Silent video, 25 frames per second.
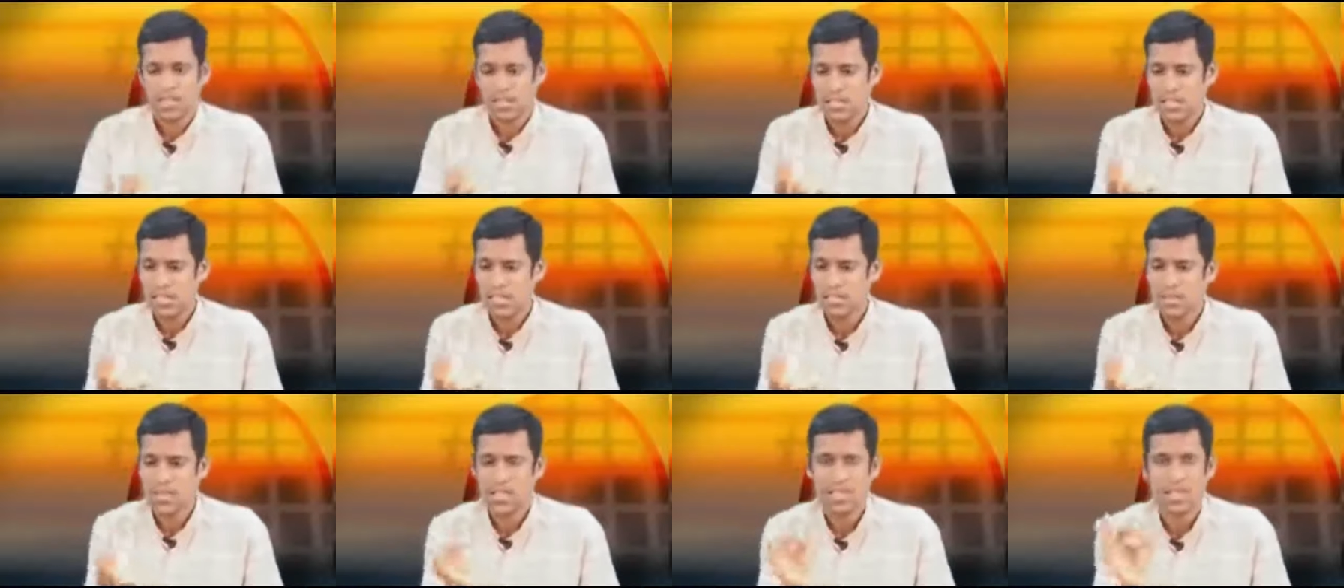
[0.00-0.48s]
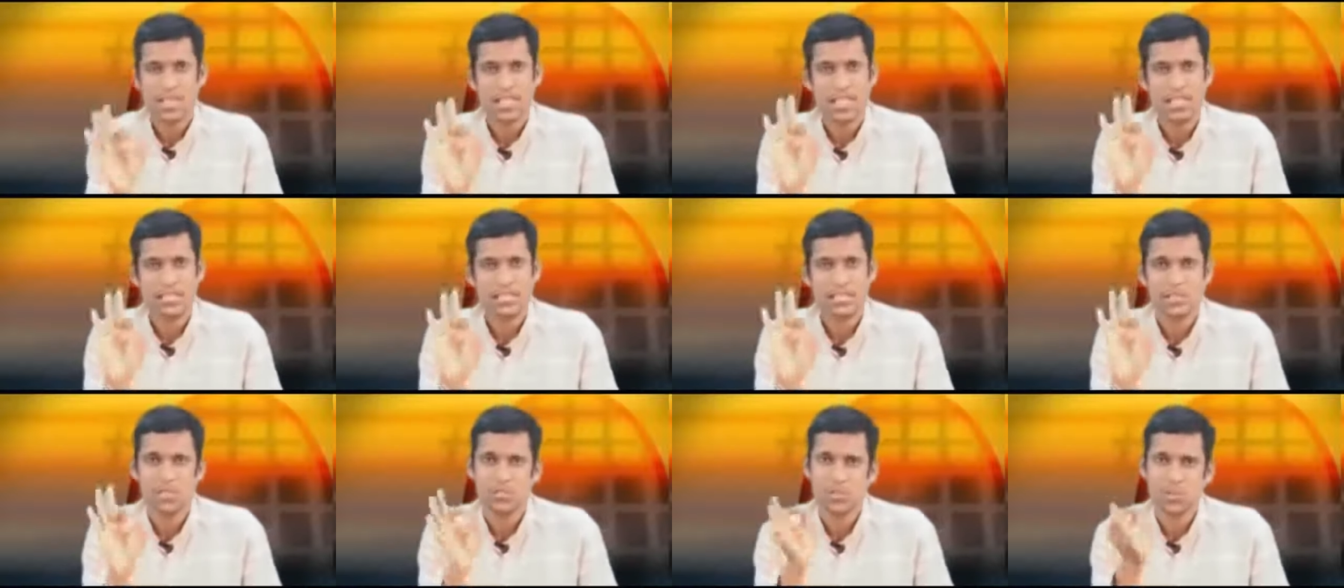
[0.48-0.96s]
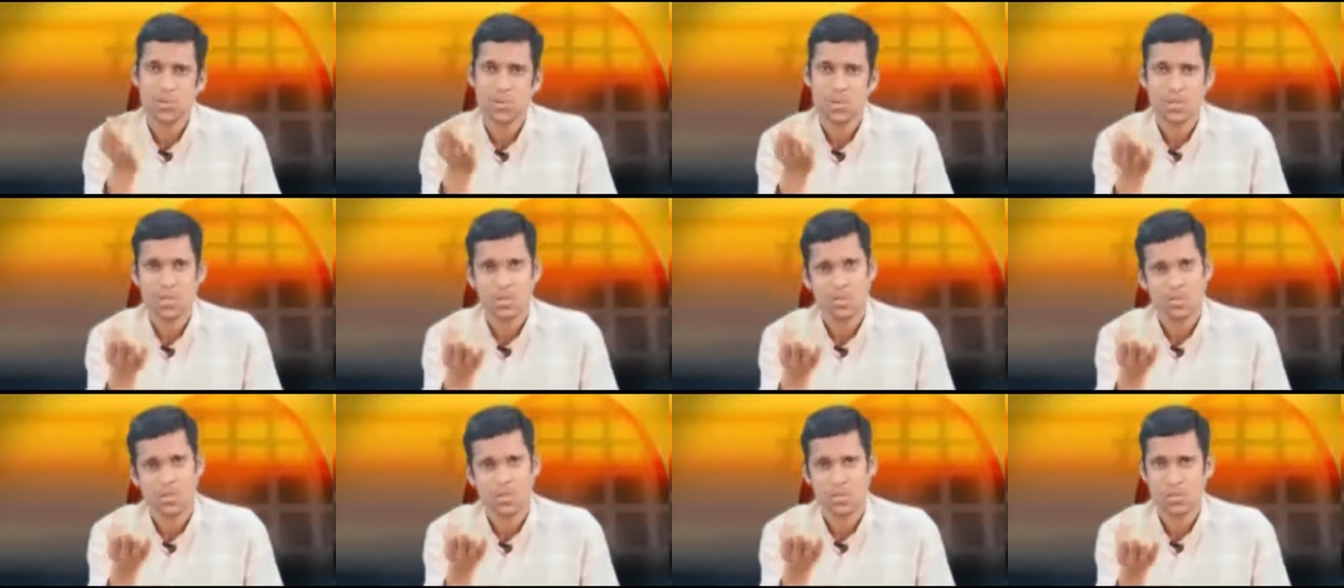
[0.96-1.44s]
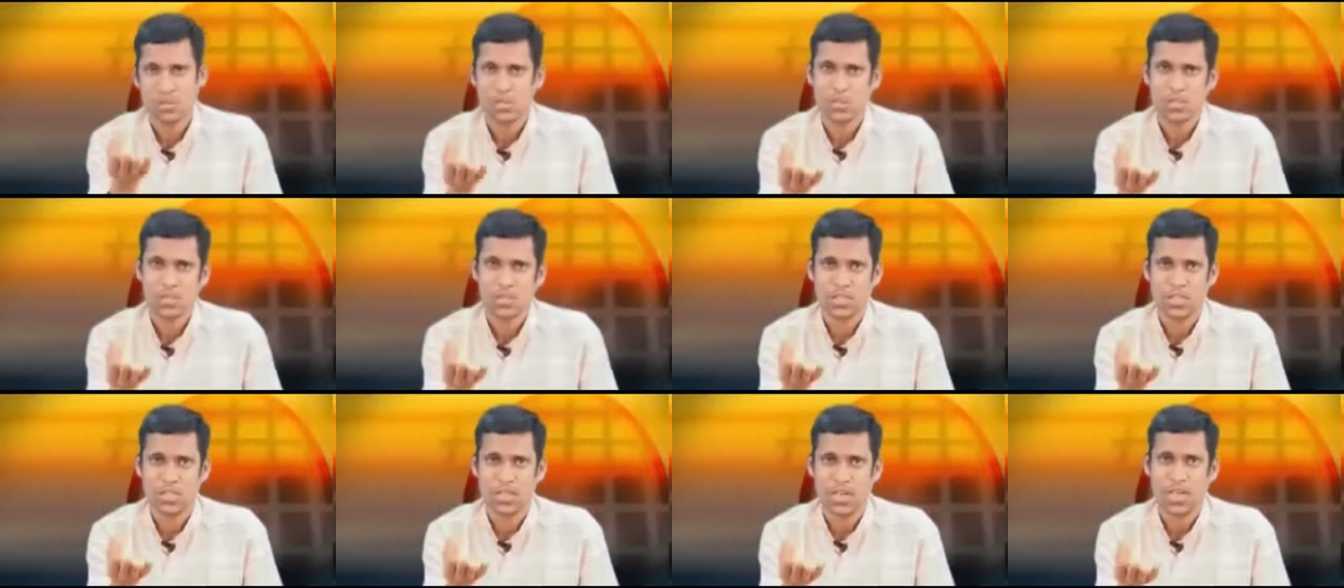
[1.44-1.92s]
இந்த மாதிரி கை வச்சு மூணு தடவை உறிஞ்சு
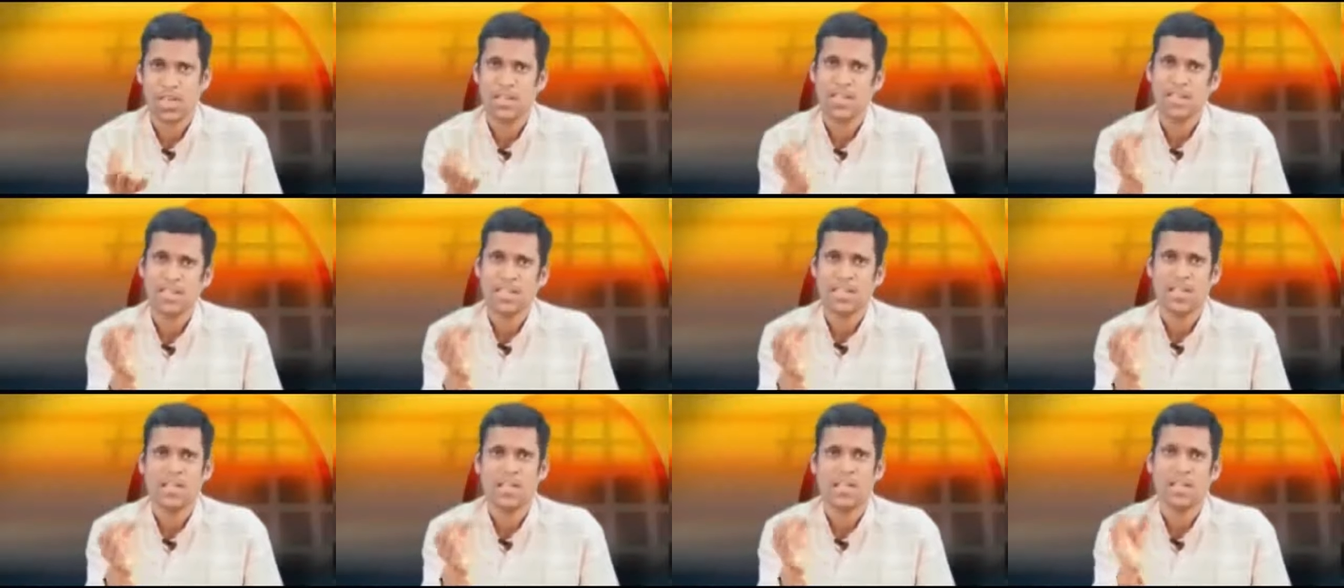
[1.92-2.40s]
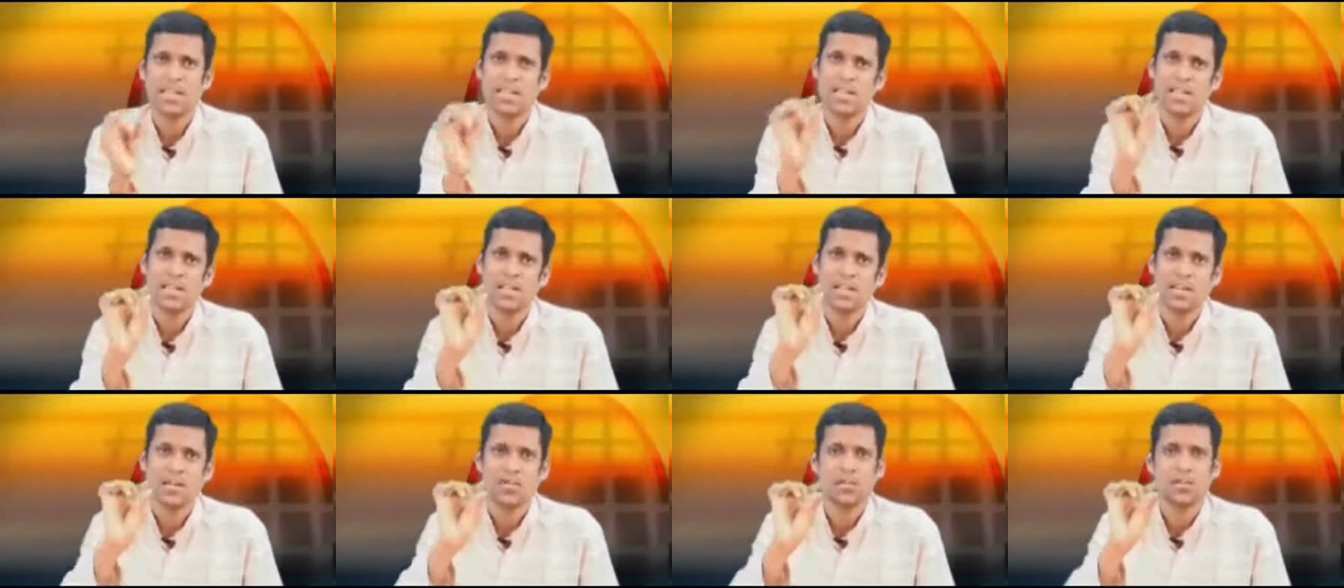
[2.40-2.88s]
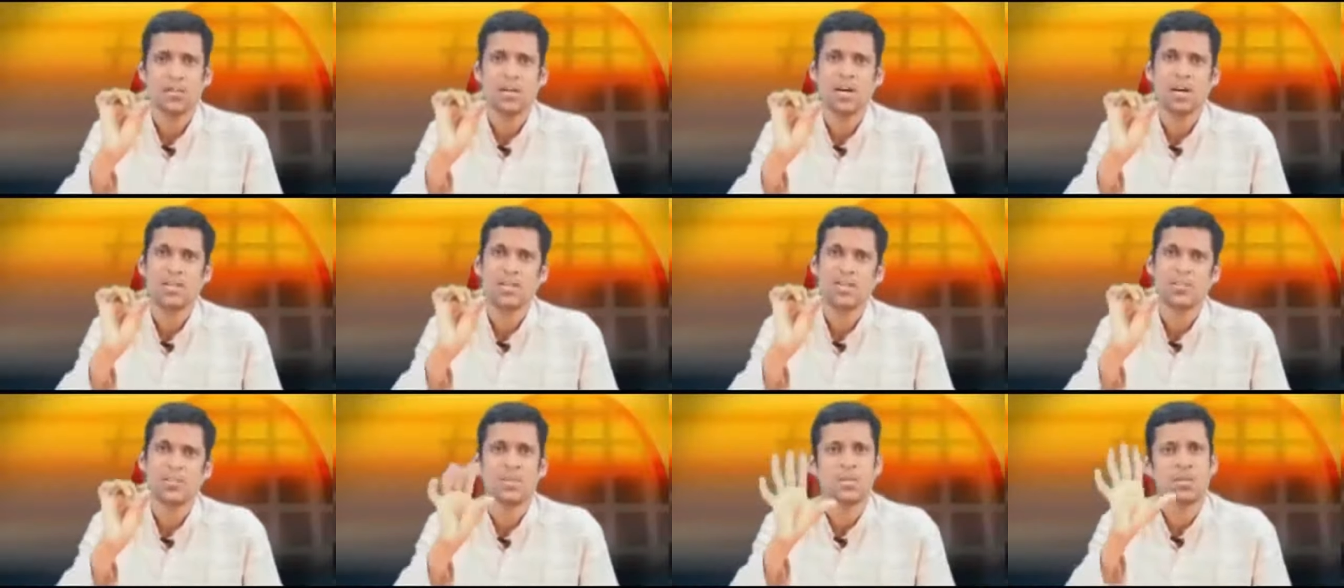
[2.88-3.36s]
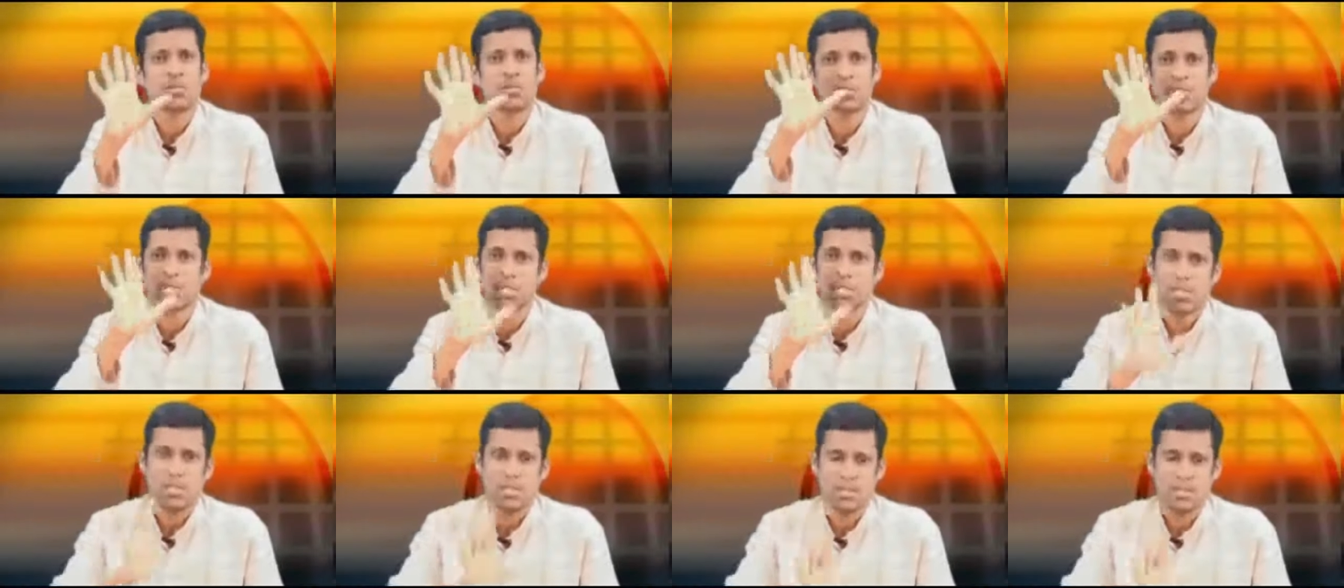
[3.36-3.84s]
குடிச்சிக்கலாம் இல்லை ஒரு கால் டம்ளர்
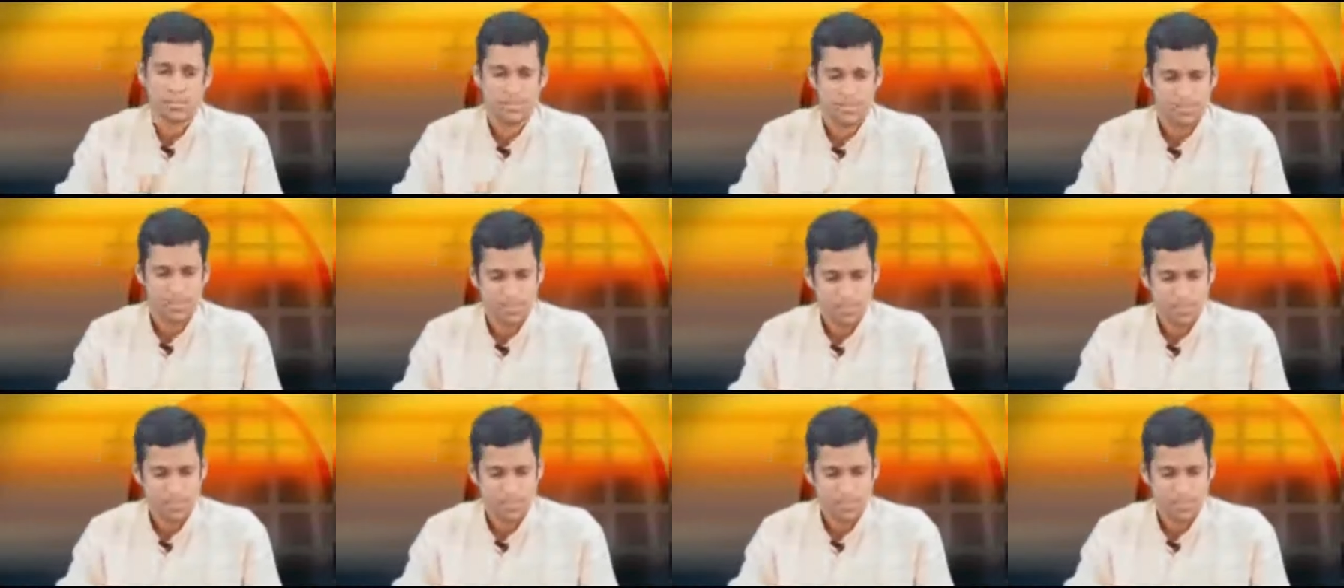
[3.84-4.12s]
குடிச்சிக்கலாம்